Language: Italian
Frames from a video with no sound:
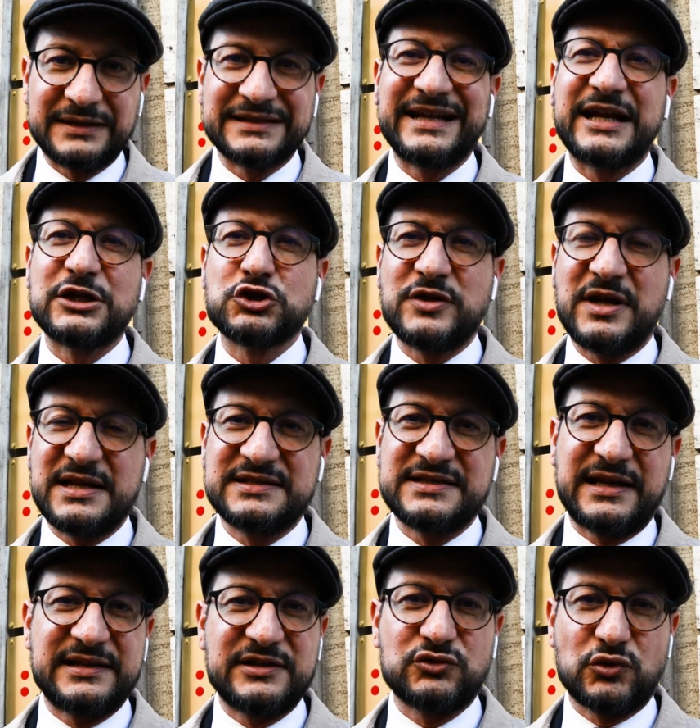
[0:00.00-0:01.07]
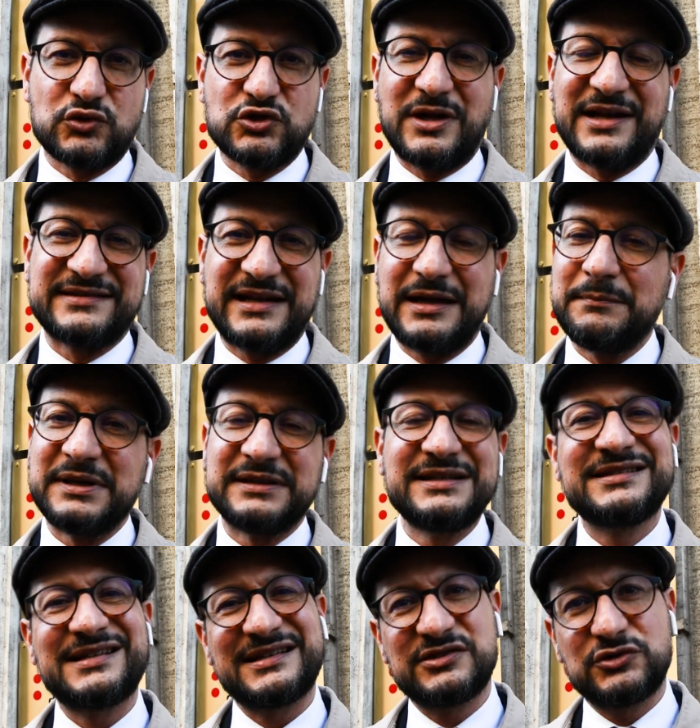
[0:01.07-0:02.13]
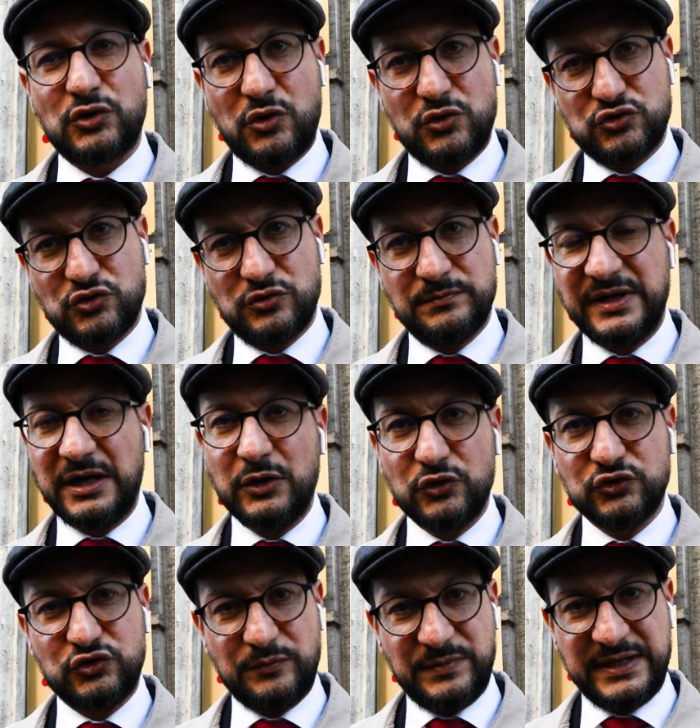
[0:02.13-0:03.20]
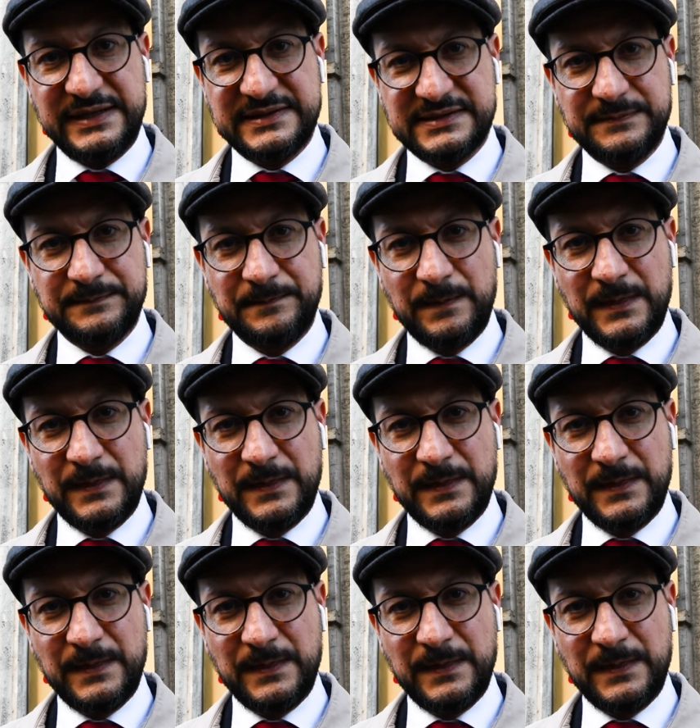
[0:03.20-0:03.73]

di regionalizzare l'istruzione, sarebbe disastroso per il nostro Paese,